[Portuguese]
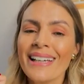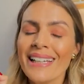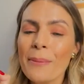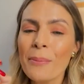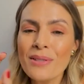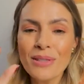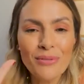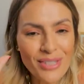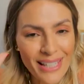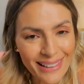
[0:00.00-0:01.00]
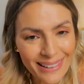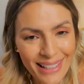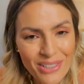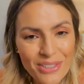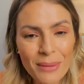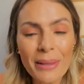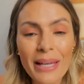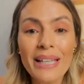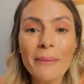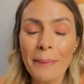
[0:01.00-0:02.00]
E depois que você entende
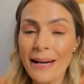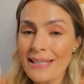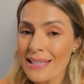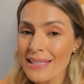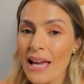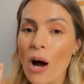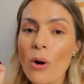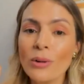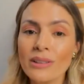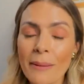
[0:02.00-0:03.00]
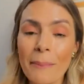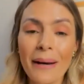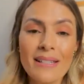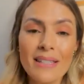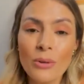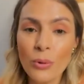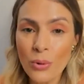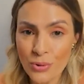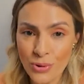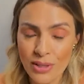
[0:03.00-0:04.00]
também, passa a ser algo até
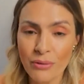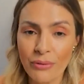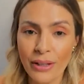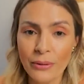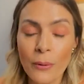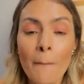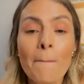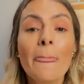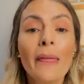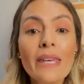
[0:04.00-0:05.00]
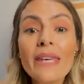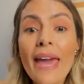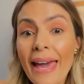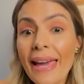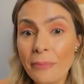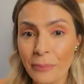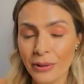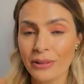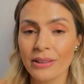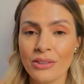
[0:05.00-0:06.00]
prazeroso de ser feito. E é
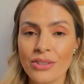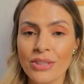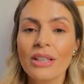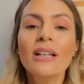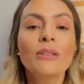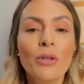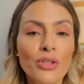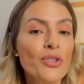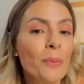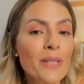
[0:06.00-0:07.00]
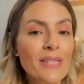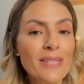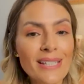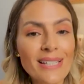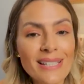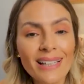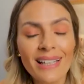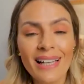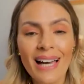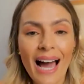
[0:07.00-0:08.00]
importante. Então a gente
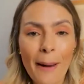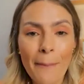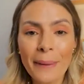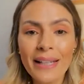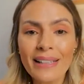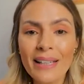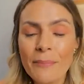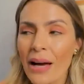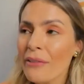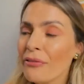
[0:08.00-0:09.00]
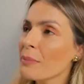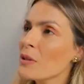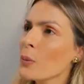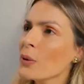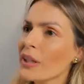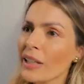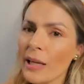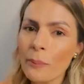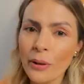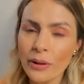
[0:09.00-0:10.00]
precisa aprender. Ah, Fran, mas por que, que é
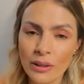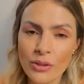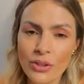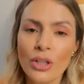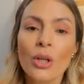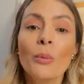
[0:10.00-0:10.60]
importante?